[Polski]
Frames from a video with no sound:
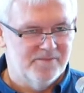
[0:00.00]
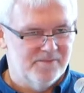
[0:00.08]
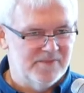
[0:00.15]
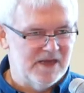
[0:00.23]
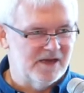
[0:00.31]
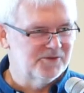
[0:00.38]

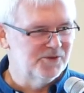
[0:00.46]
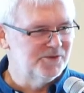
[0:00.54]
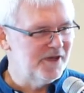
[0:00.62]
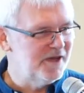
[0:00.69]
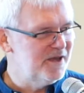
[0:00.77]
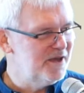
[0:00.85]
jak
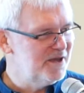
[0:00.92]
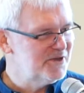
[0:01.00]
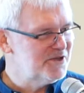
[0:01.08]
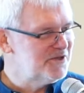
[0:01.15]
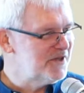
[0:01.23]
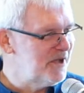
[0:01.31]
tutaj
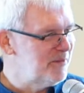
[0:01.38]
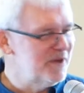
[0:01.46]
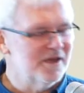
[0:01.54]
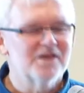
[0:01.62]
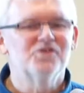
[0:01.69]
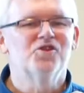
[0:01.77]

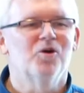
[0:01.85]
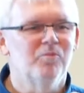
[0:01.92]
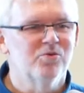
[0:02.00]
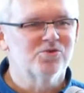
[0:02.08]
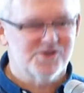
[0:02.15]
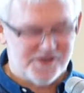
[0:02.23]
czytamy,
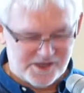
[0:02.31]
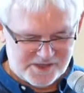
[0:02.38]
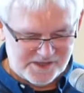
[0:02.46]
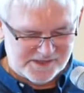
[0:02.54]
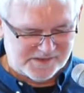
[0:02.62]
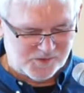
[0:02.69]
dopuszcza
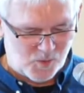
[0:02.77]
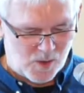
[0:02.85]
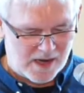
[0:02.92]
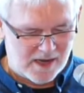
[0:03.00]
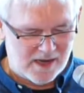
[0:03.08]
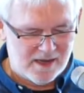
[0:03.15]
się
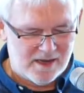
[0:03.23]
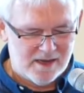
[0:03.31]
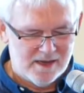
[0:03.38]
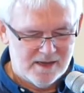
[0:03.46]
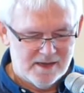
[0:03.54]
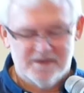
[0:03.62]
zła,
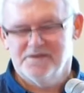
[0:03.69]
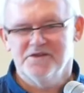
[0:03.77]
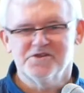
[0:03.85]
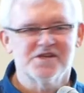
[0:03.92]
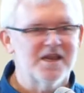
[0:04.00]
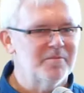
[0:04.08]

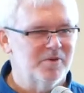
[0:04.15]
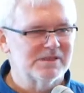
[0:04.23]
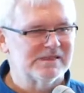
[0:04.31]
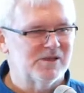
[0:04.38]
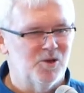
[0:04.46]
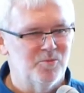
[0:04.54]
gdy źle
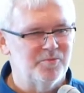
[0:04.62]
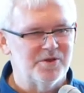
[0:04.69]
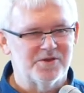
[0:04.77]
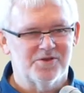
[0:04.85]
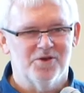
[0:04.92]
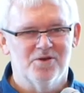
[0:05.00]

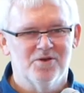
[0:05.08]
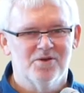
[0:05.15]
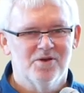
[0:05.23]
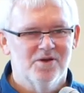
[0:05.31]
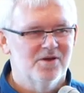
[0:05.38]
postąpi? To,